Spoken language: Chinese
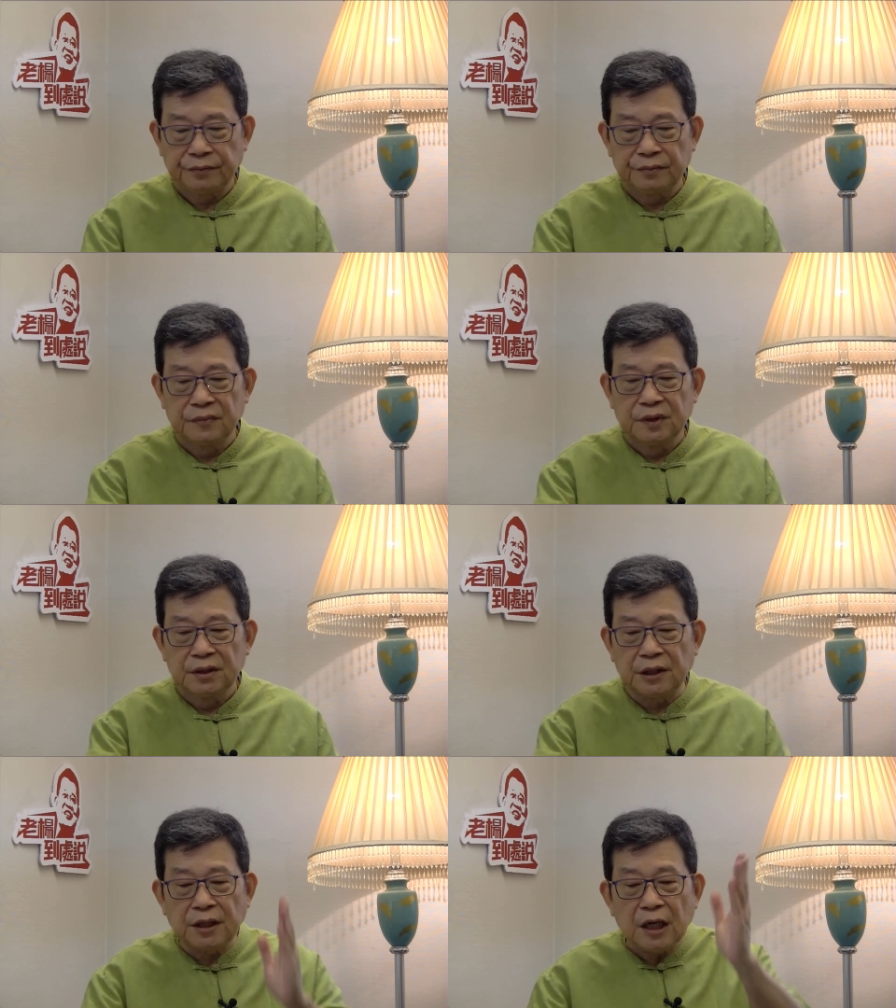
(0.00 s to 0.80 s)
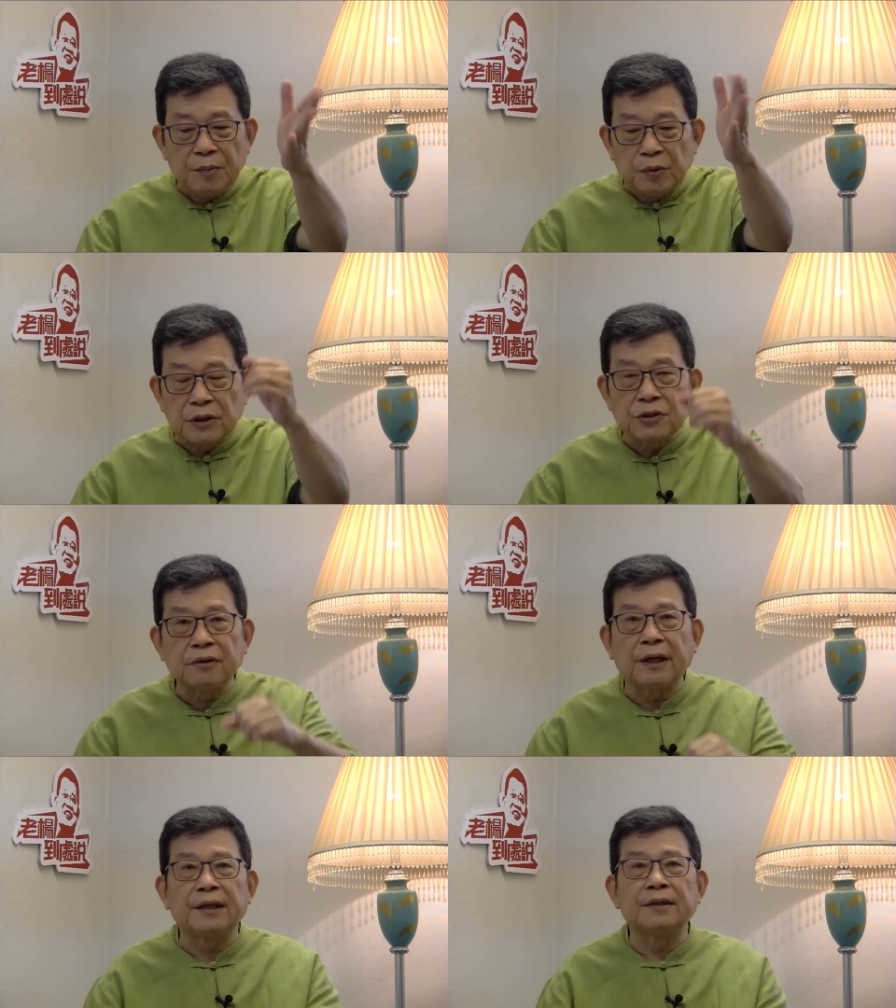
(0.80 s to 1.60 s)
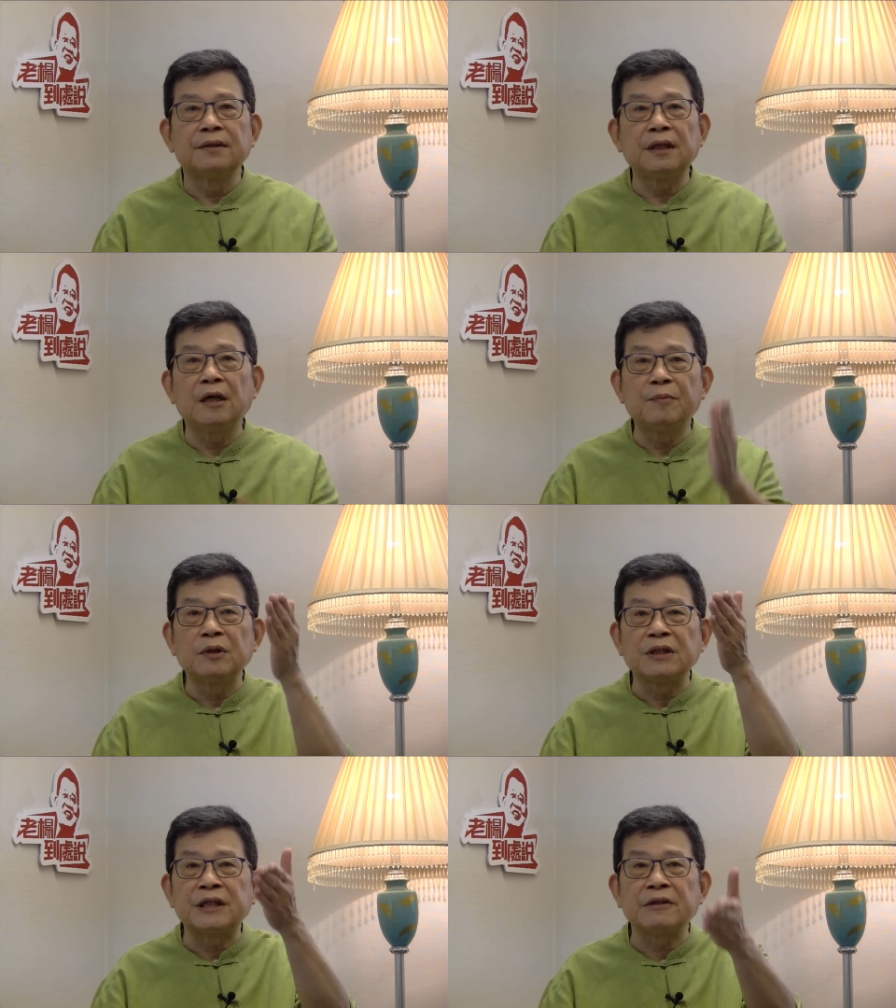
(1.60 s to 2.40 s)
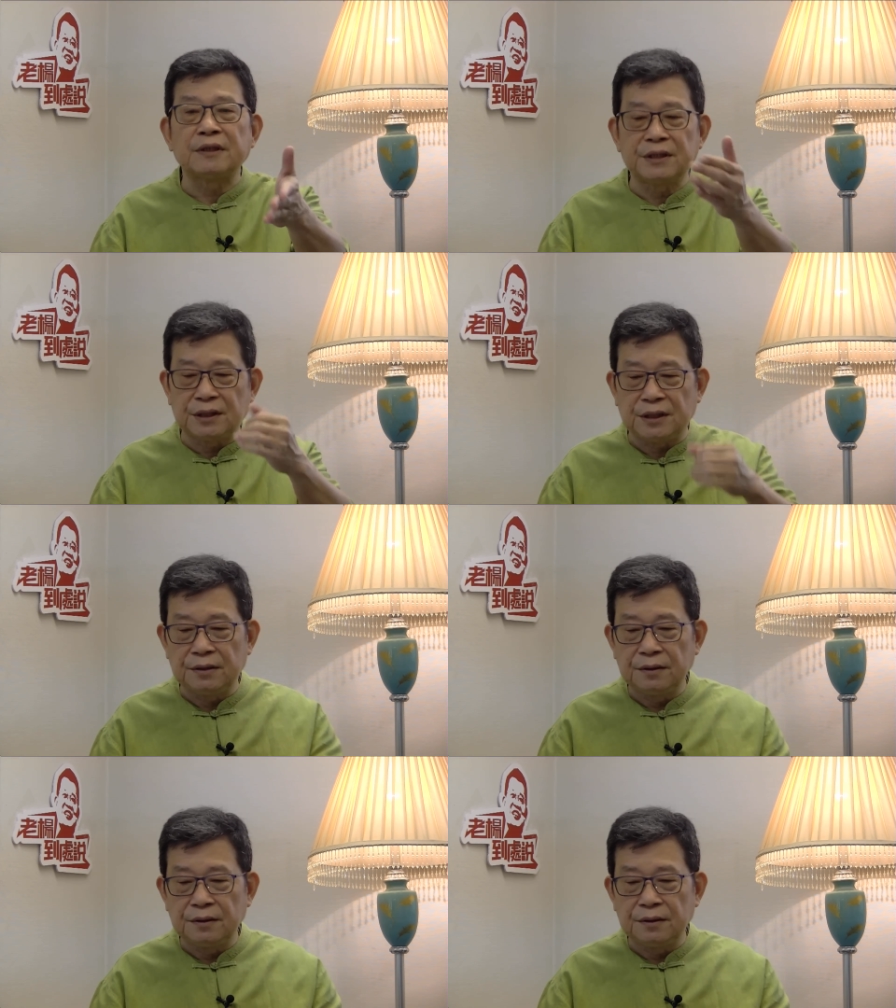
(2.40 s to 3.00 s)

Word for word: 这第一步已经出来了。第二步要切断资金。